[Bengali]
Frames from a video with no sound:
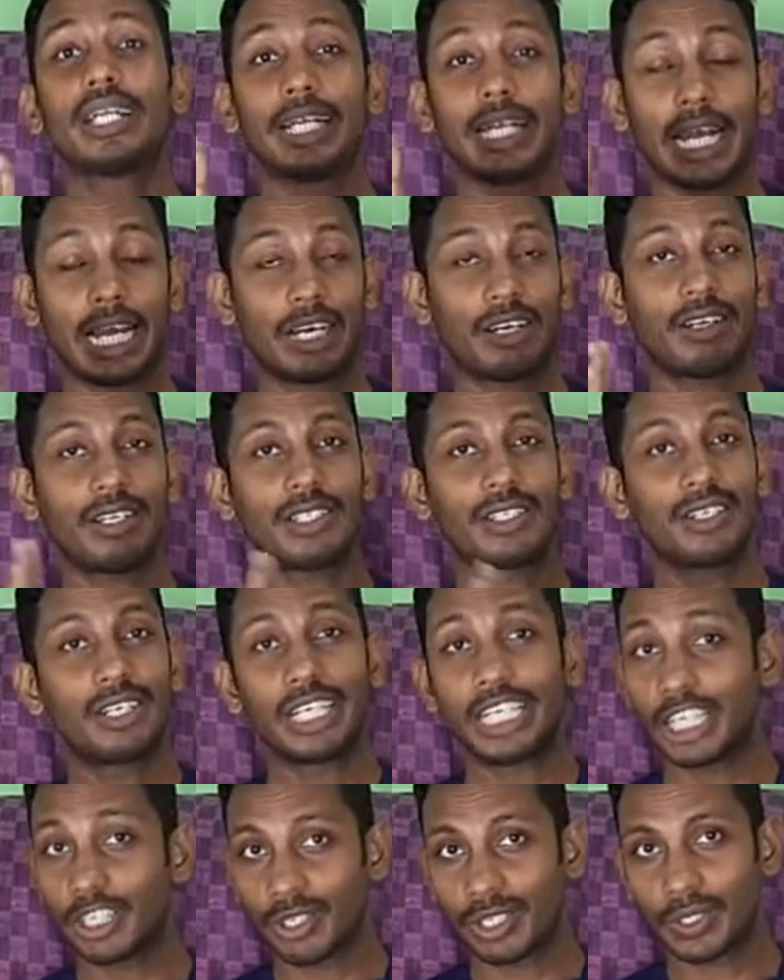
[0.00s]
না করার জন্য
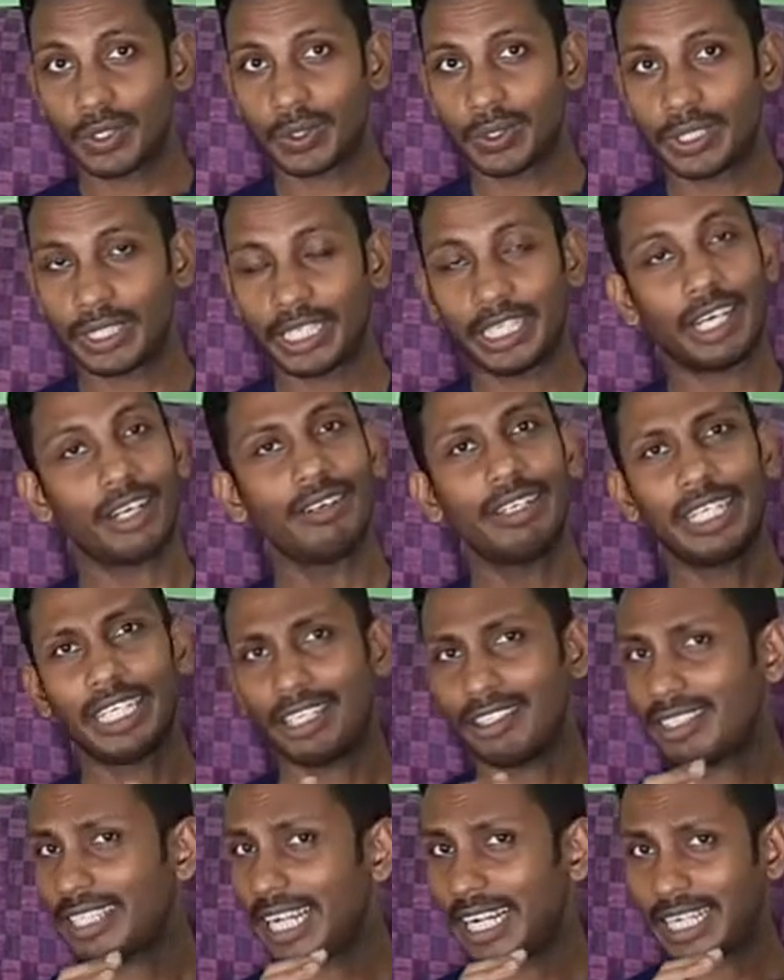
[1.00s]
রিকোয়েস্ট করছি কারণ এটা
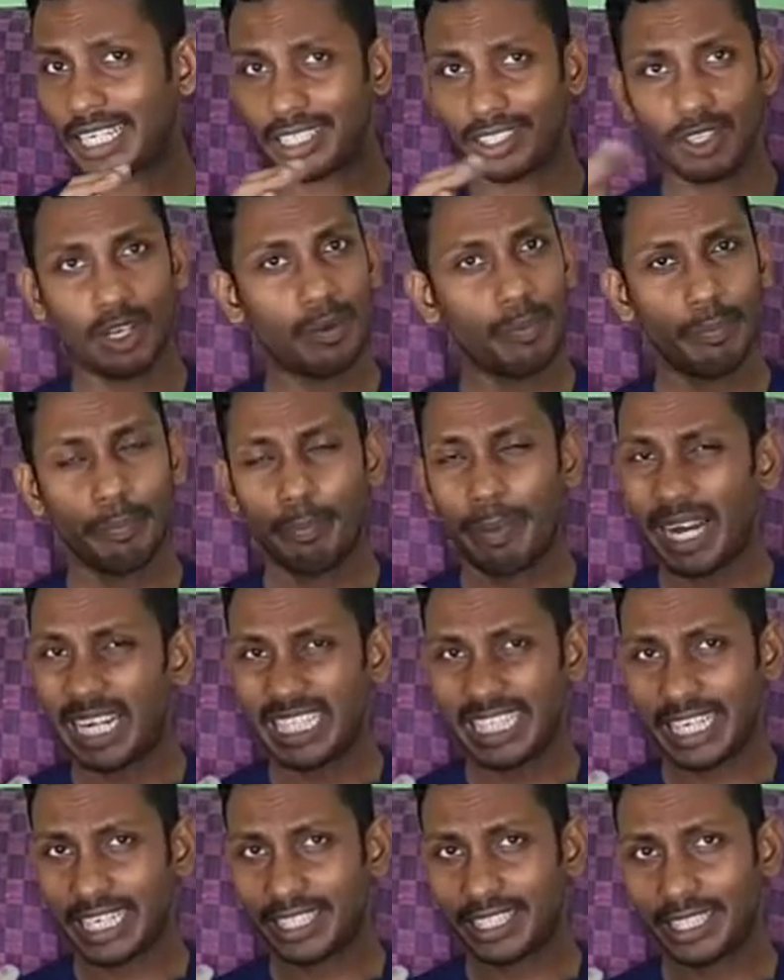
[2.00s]
হচ্ছে একদম
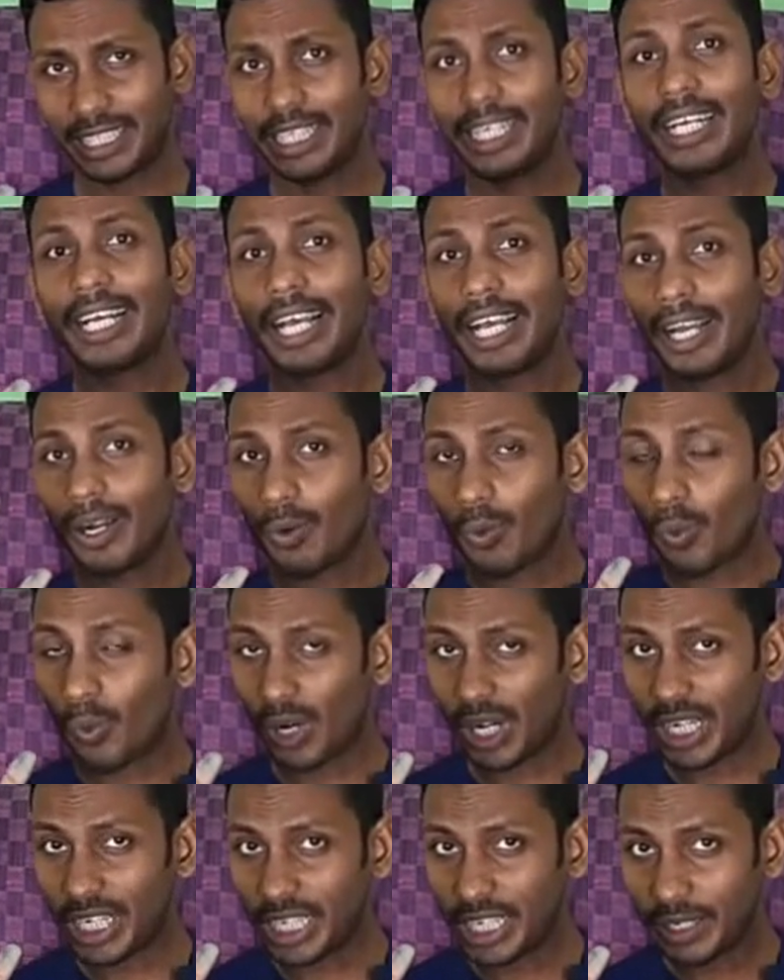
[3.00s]
বাজে একটি
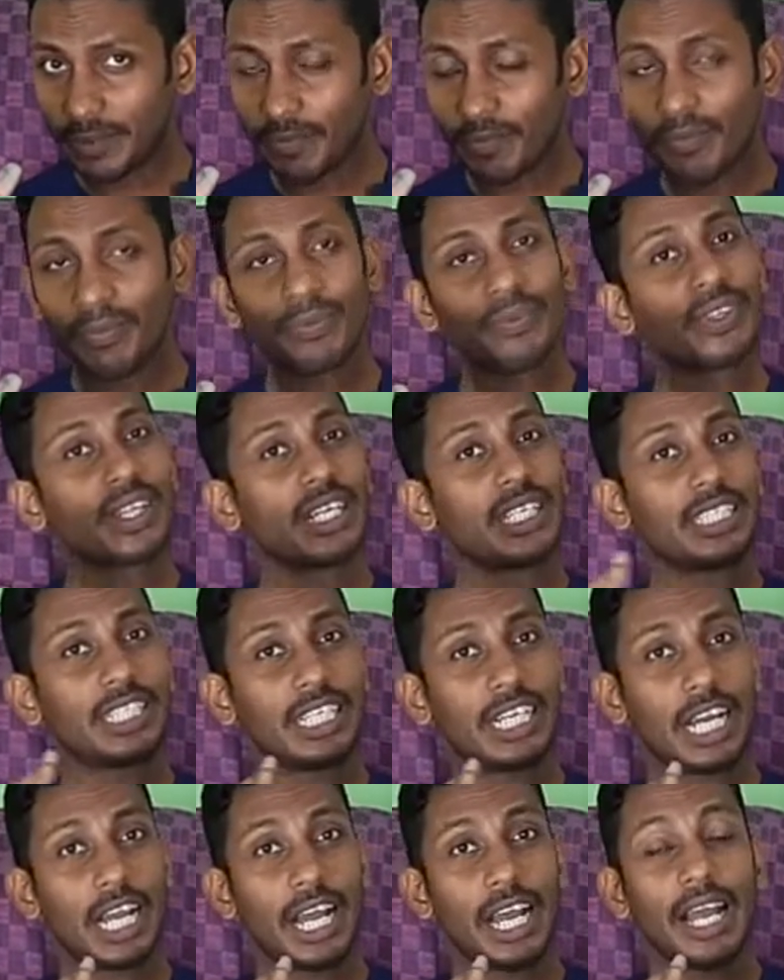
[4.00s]
ওয়ার্ড
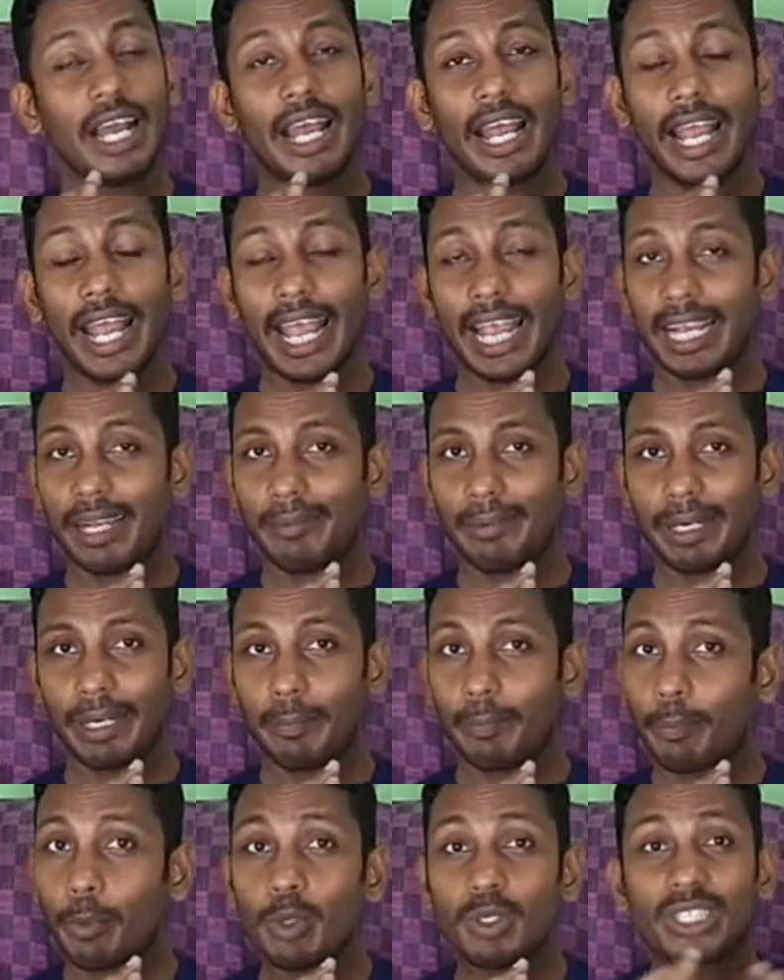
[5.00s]
যেটা একেবারে
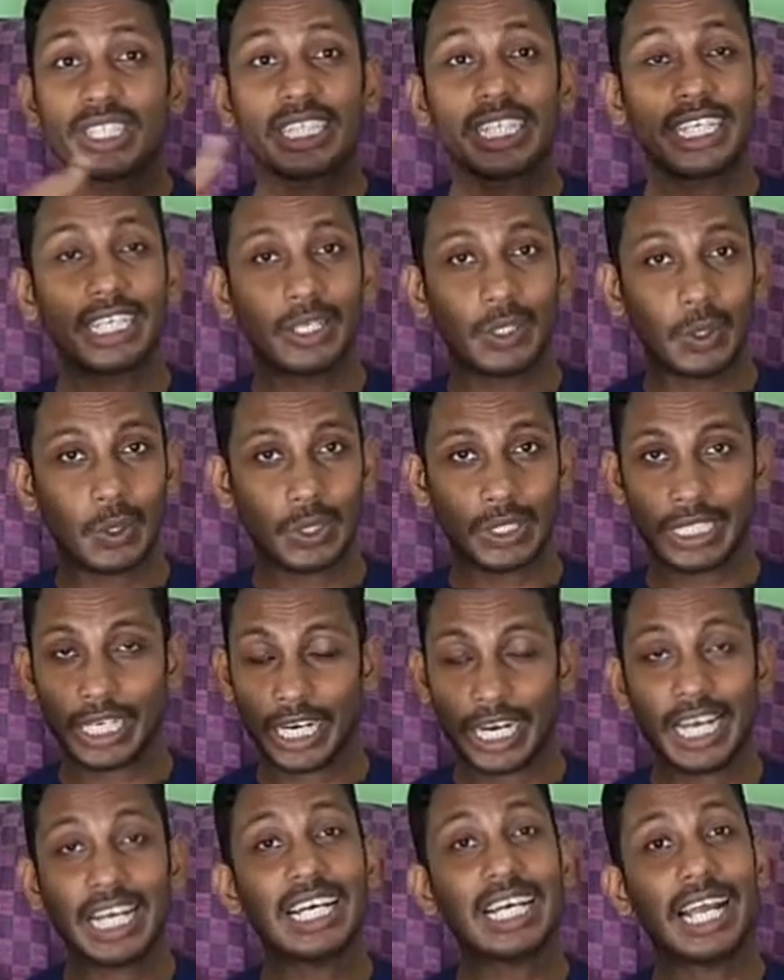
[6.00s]
বস্তির লোক
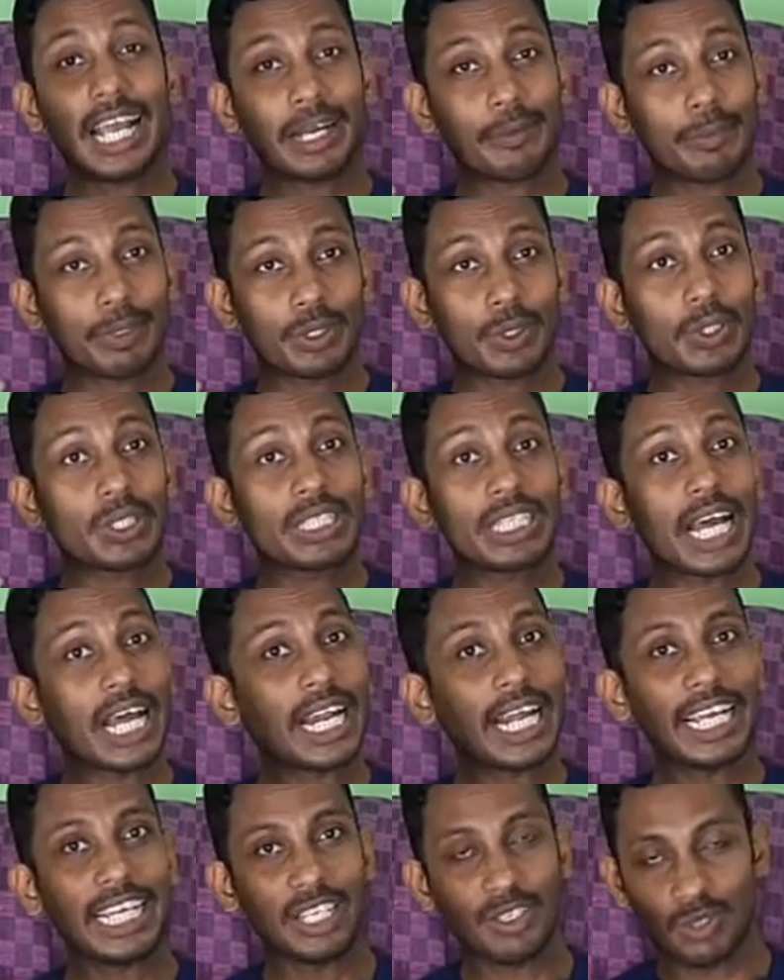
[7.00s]
যারা একমাত্র
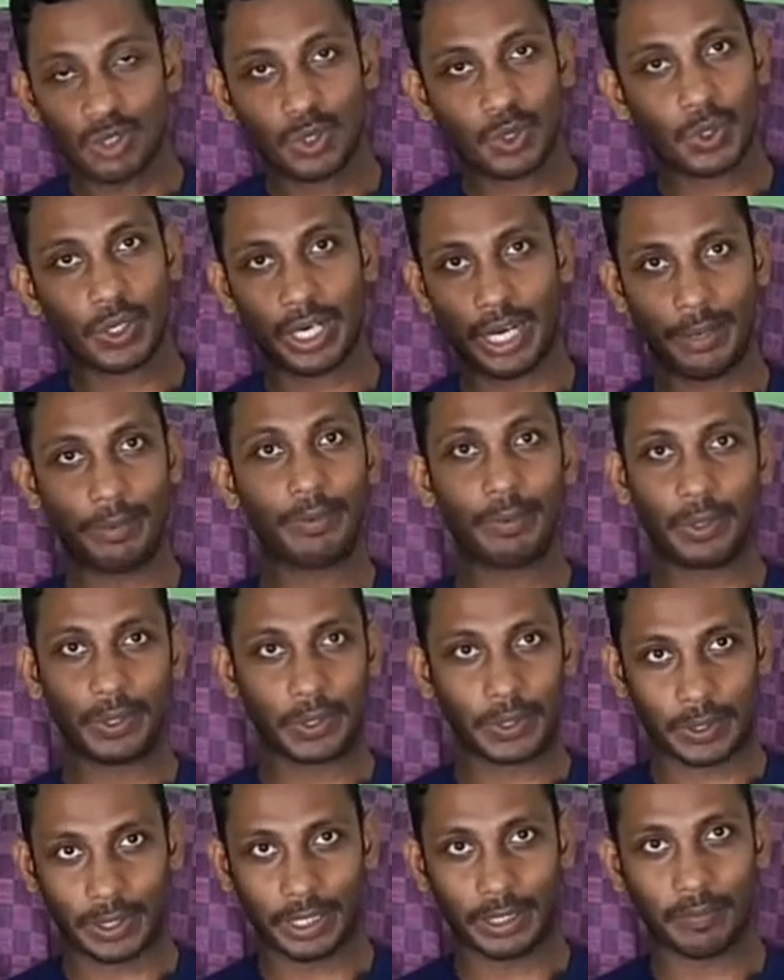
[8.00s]
তারাই ইউজ করে আমি মনে
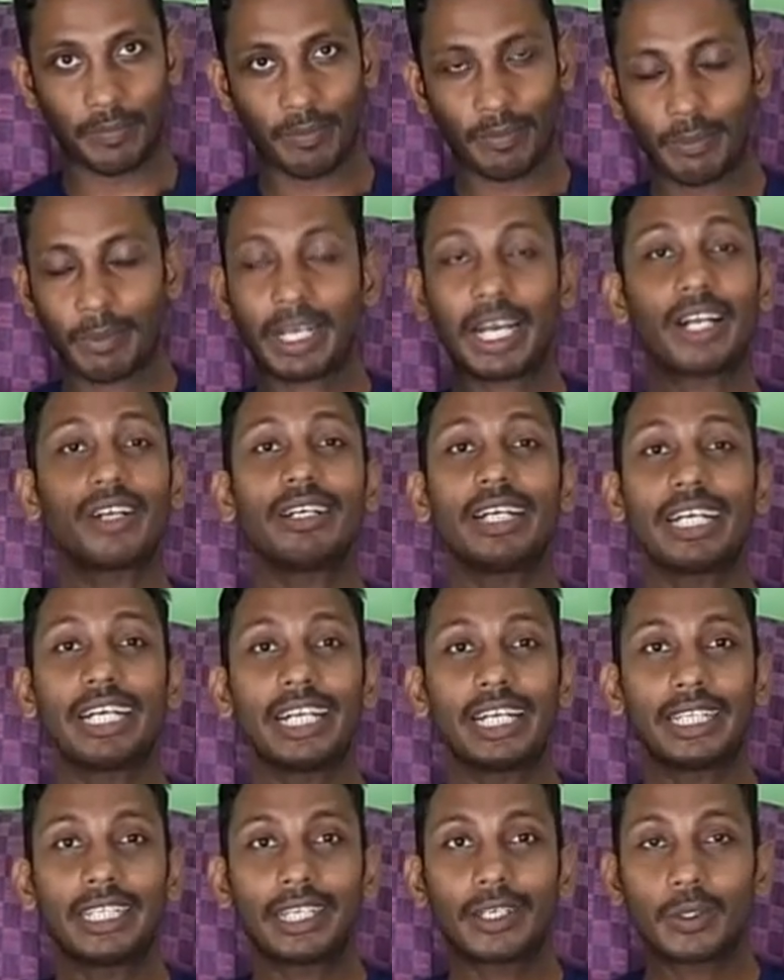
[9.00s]
করি কারণ
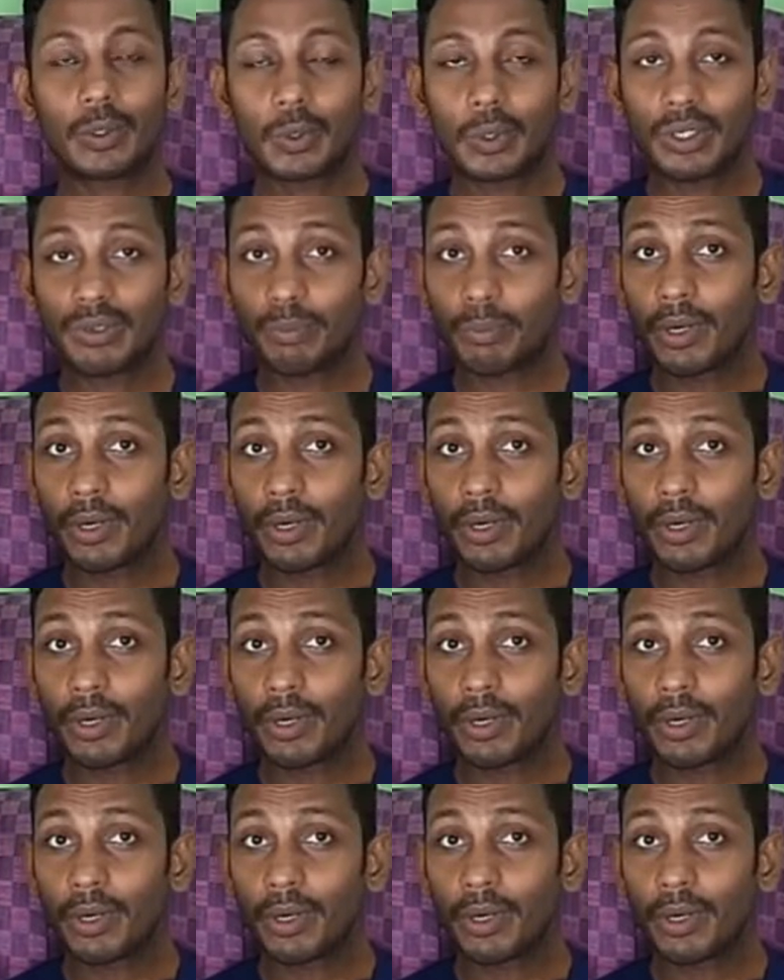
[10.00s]
এটাতে কোনো